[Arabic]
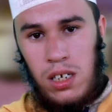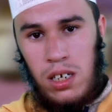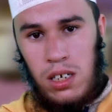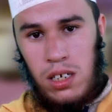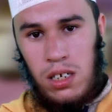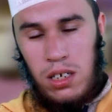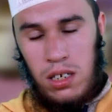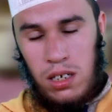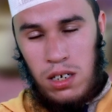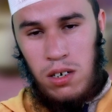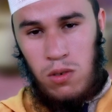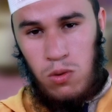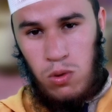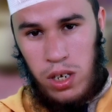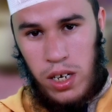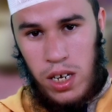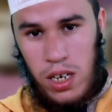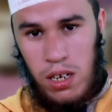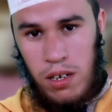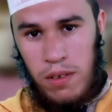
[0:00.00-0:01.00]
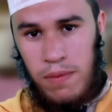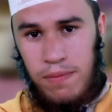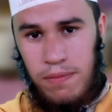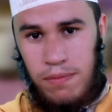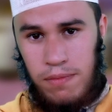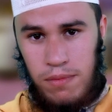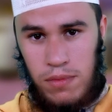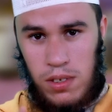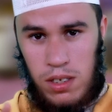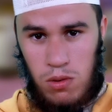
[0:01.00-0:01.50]
حل اضحيه
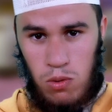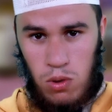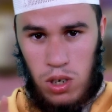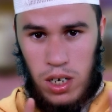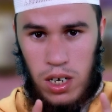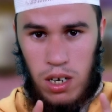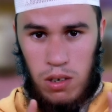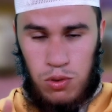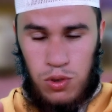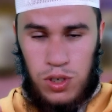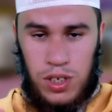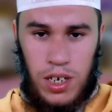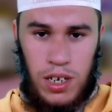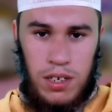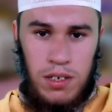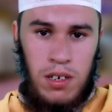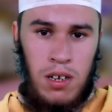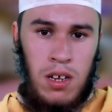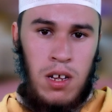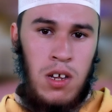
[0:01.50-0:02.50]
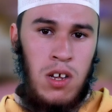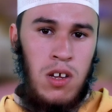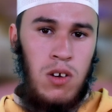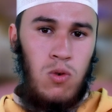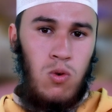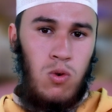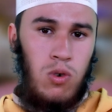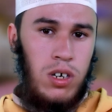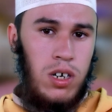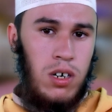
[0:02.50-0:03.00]
وريغاون شكان
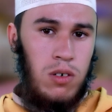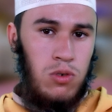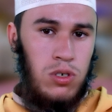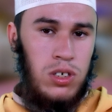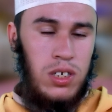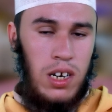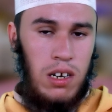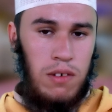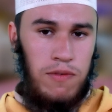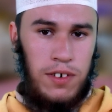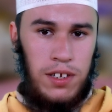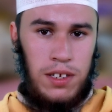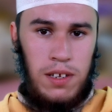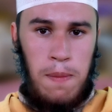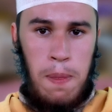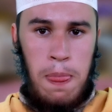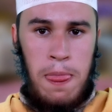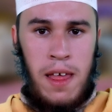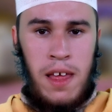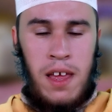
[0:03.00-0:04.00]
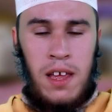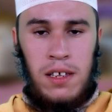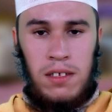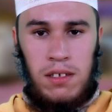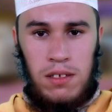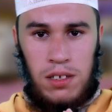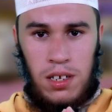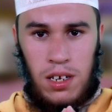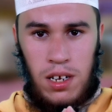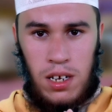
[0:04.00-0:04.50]
وريغاون شكان الفرد
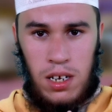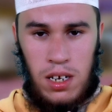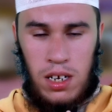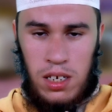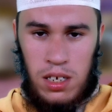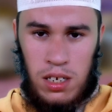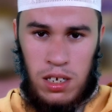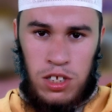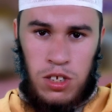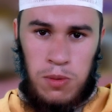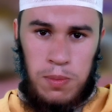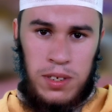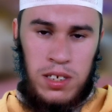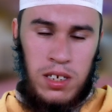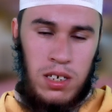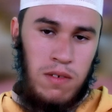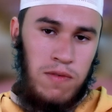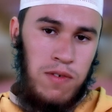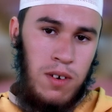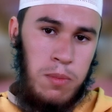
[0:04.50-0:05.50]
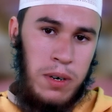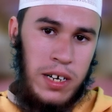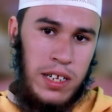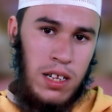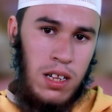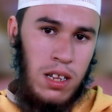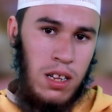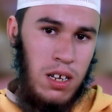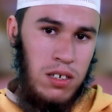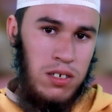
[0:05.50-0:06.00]
دا يتبت في
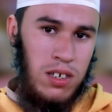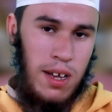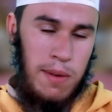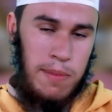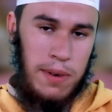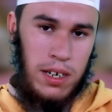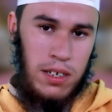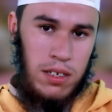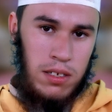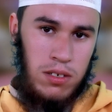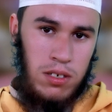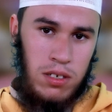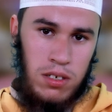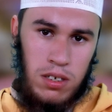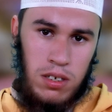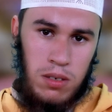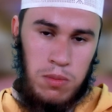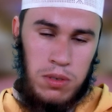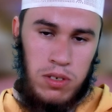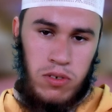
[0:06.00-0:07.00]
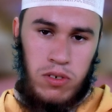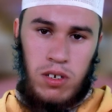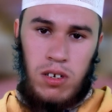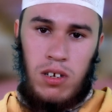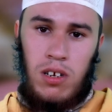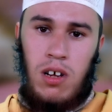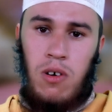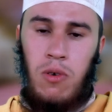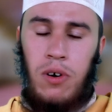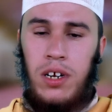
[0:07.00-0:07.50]
بعض الصحابة نسيدي النبي صلى
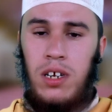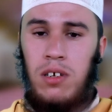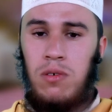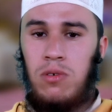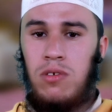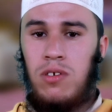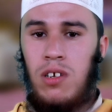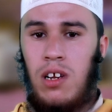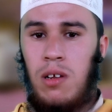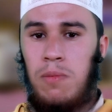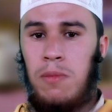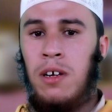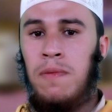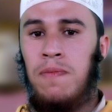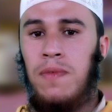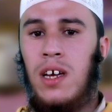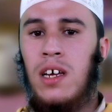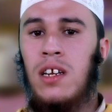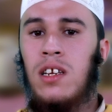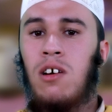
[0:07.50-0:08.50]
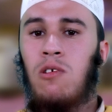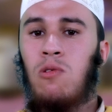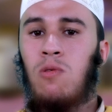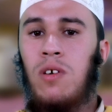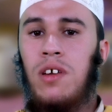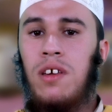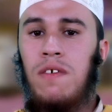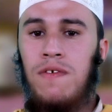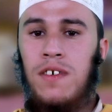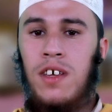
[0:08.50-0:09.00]
الله عليه وسلم
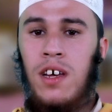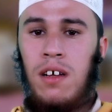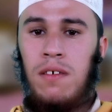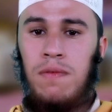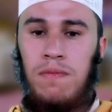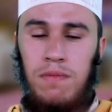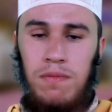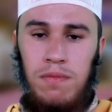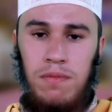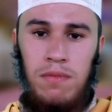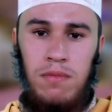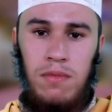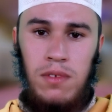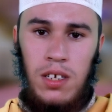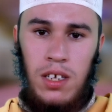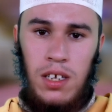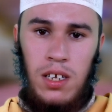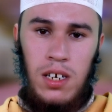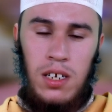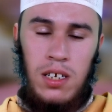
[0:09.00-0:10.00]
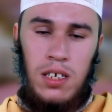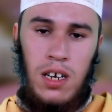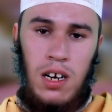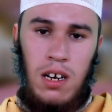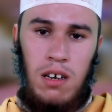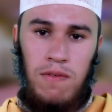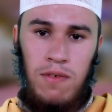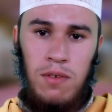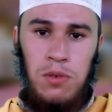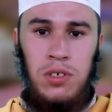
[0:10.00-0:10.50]
انه افكا يعني كان
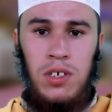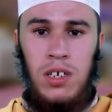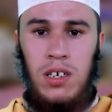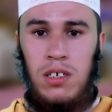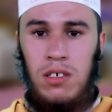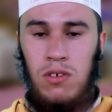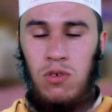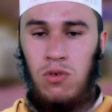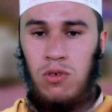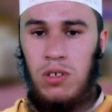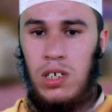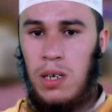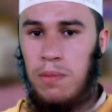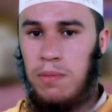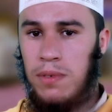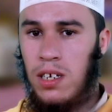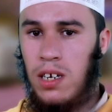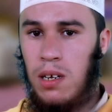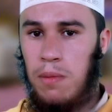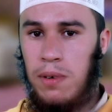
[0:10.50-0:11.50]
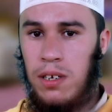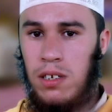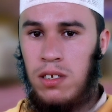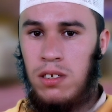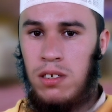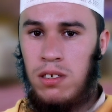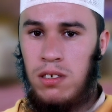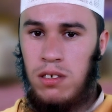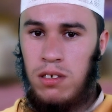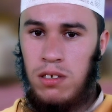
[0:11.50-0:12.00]
الفلوس كان جوج دراهم
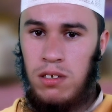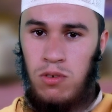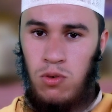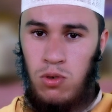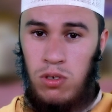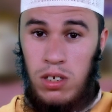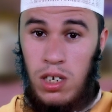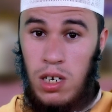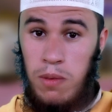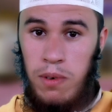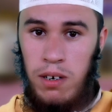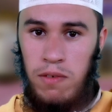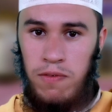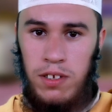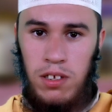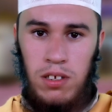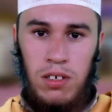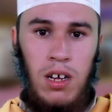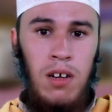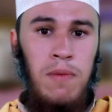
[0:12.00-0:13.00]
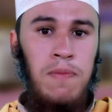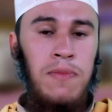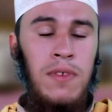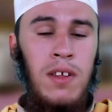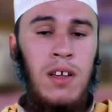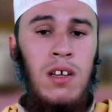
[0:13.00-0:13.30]
تقريبا آه، جوج دراهم من الفضه